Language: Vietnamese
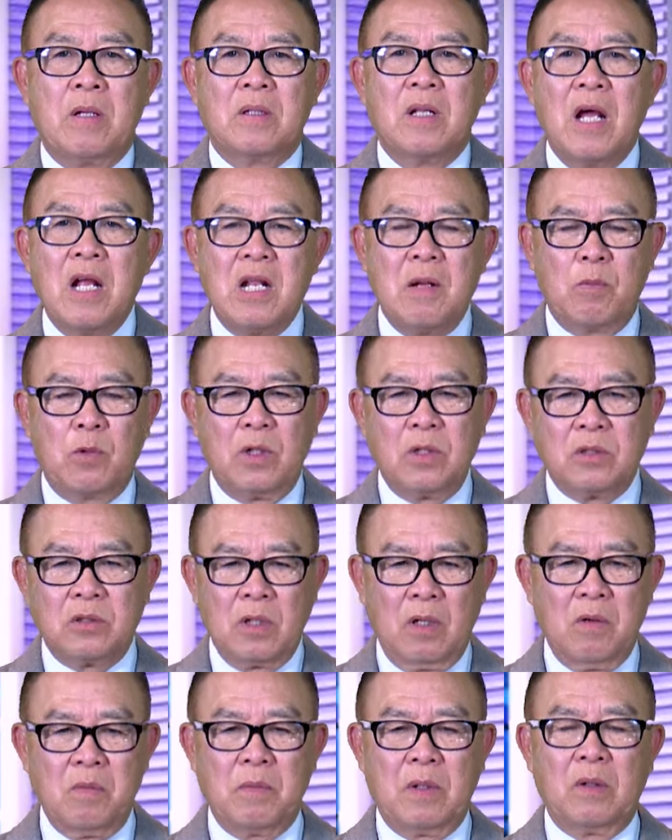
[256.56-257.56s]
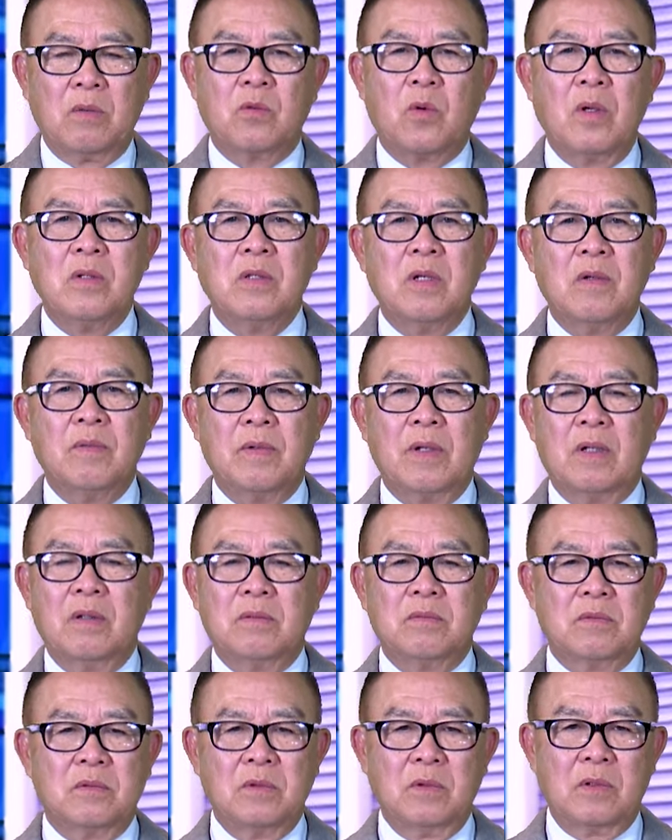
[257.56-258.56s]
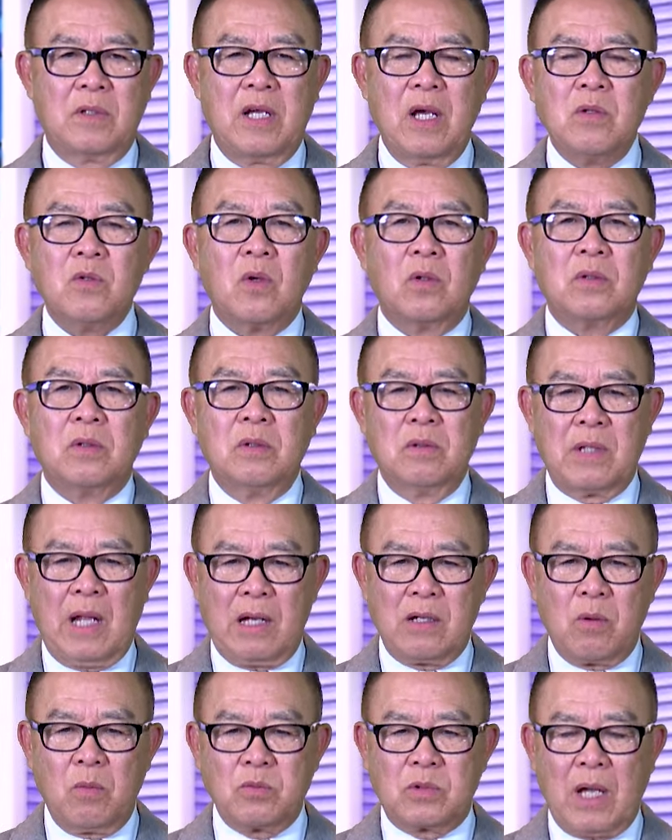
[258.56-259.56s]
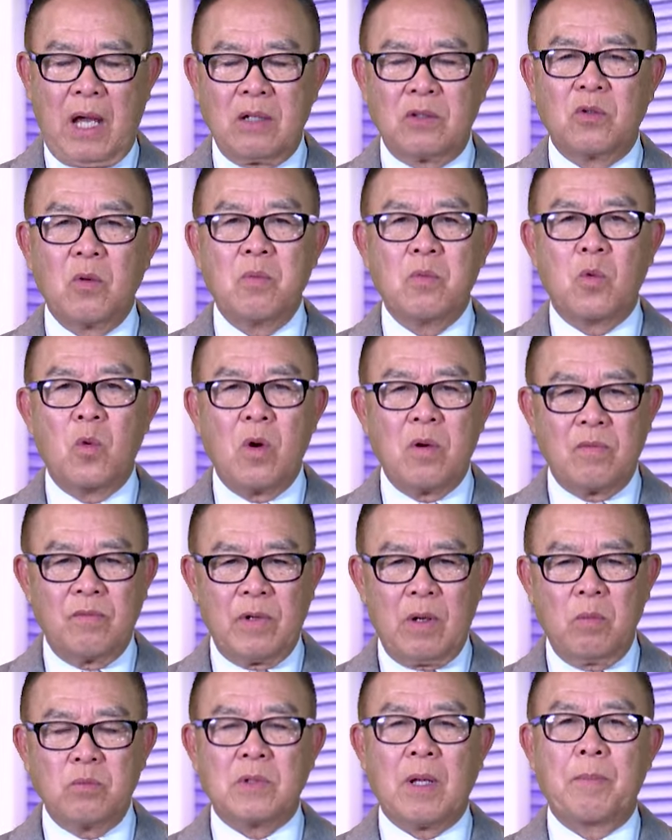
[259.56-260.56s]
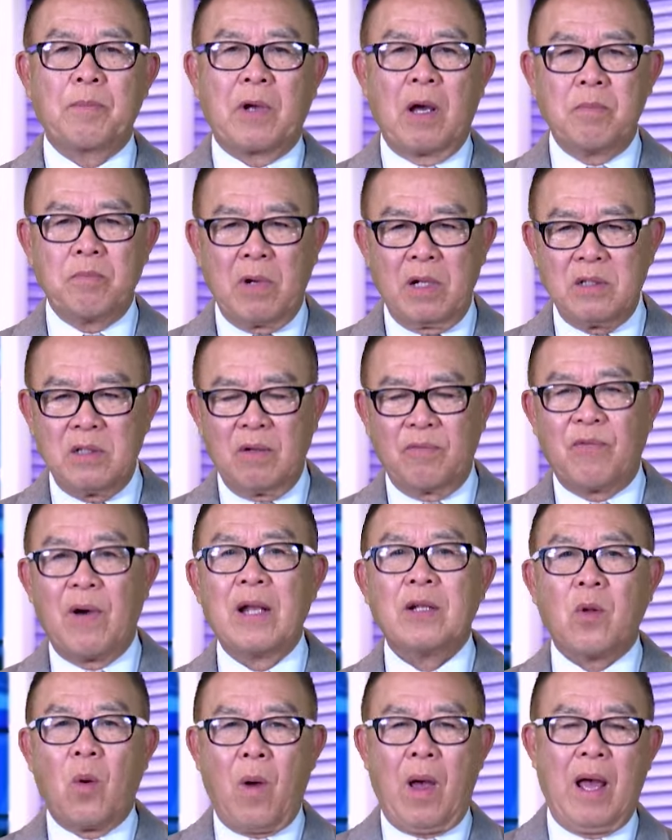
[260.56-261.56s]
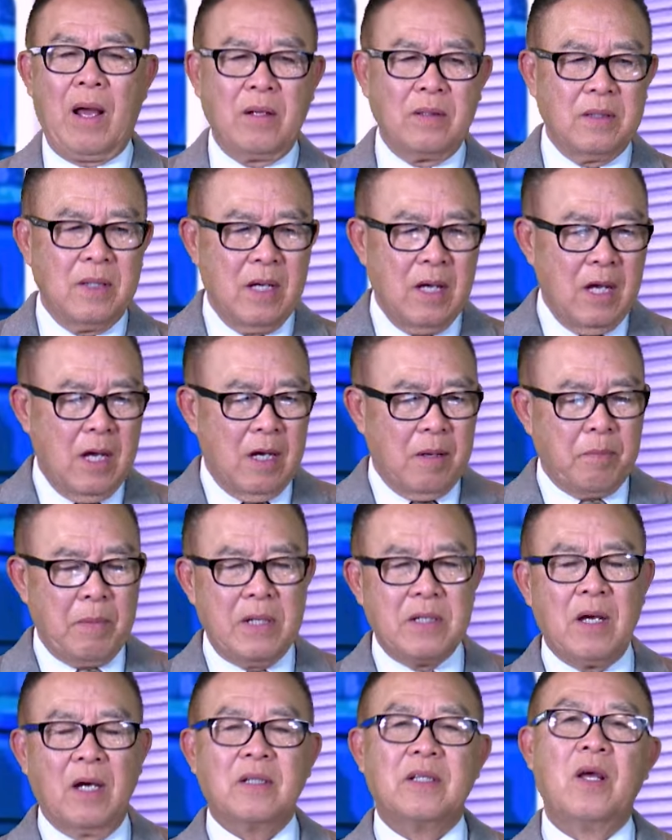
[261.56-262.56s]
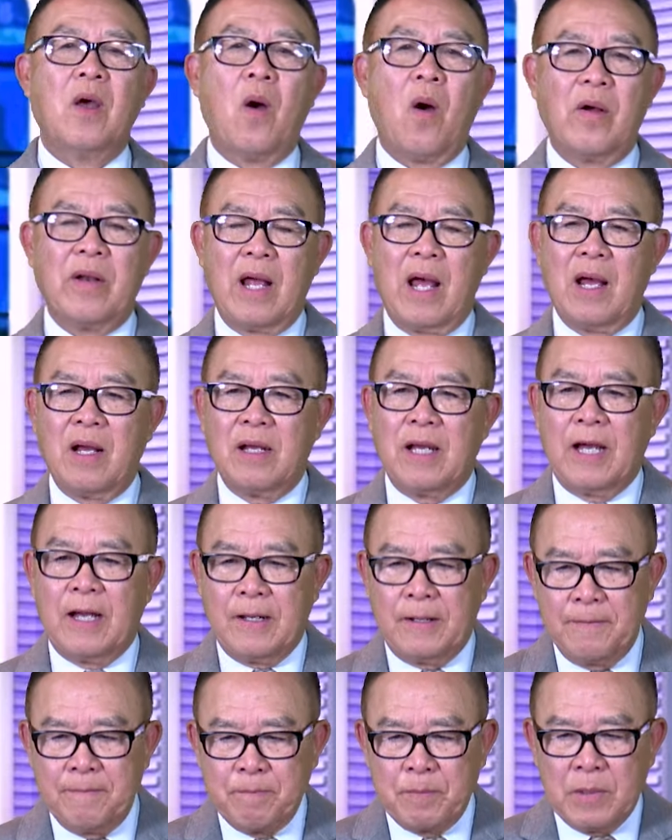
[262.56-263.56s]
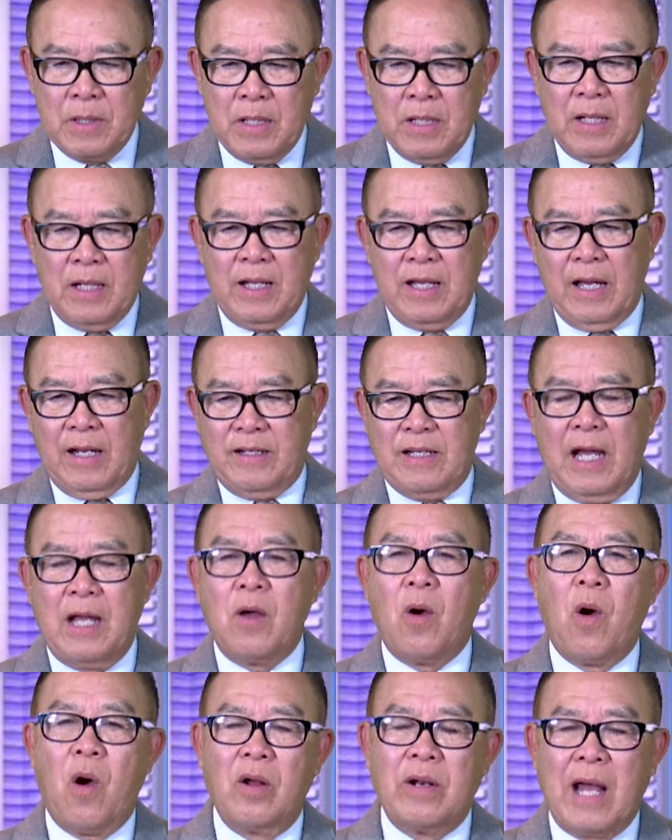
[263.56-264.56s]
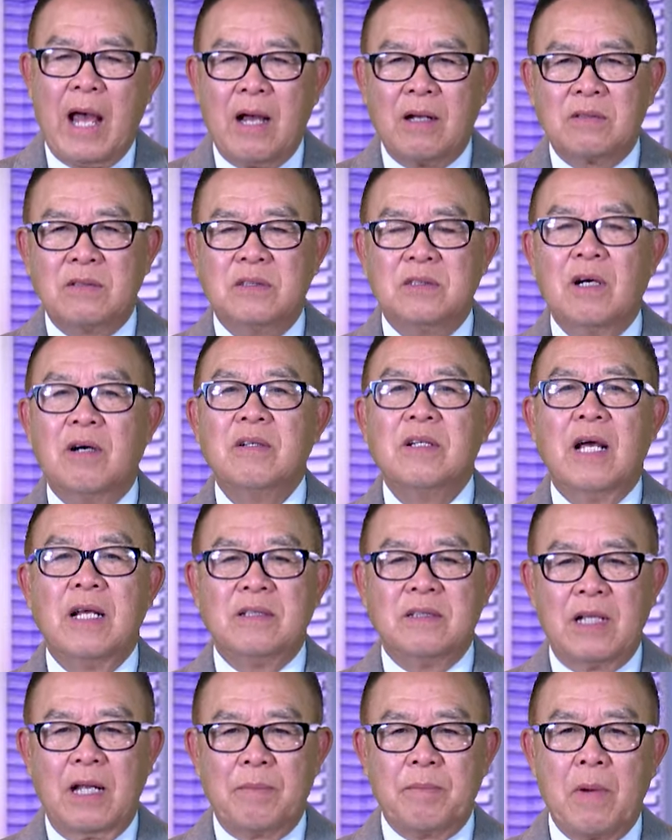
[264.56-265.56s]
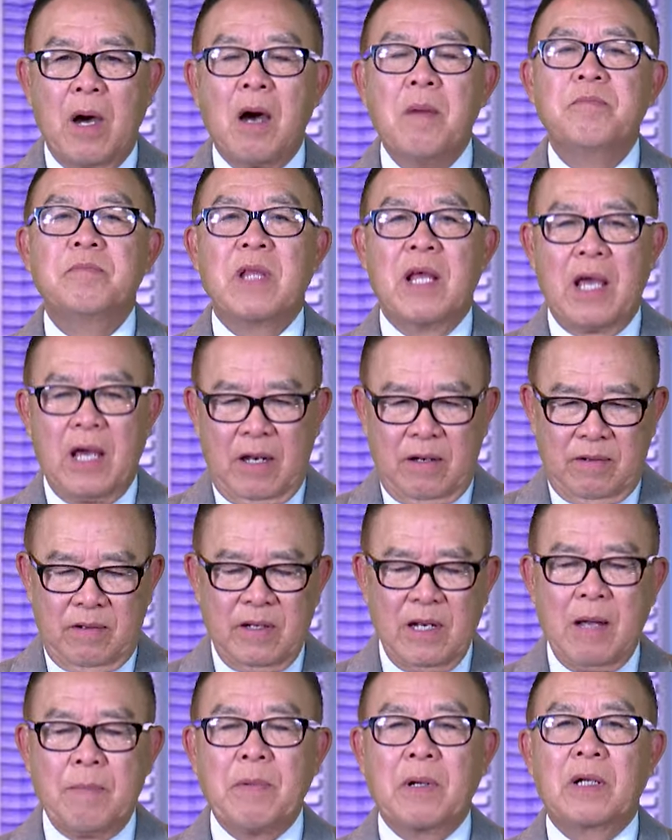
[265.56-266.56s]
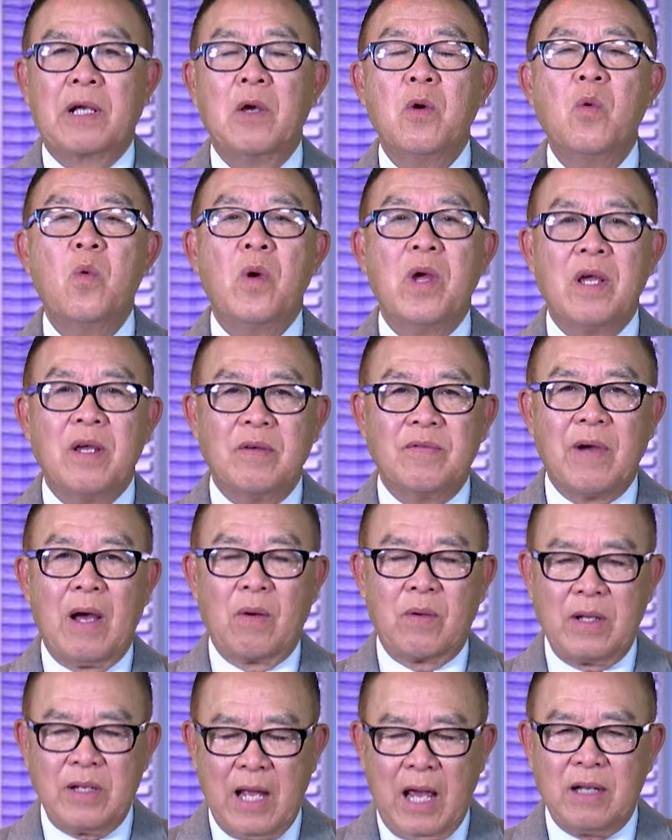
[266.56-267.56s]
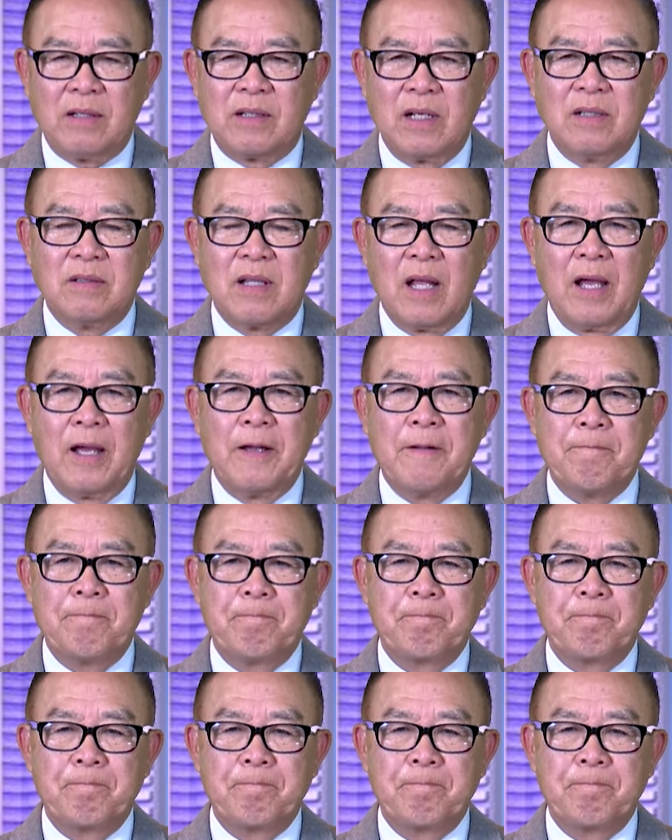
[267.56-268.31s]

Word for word: Đây là một cái sự mà coi như là khiến cho Đảng Cộng sản Trung Quốc và ông Tập Cận Bình là phát hoảng. Bây giờ thì hiện nay họ đang dự định là bơm tiền để mà cứu nguy vào cái nền kinh tế.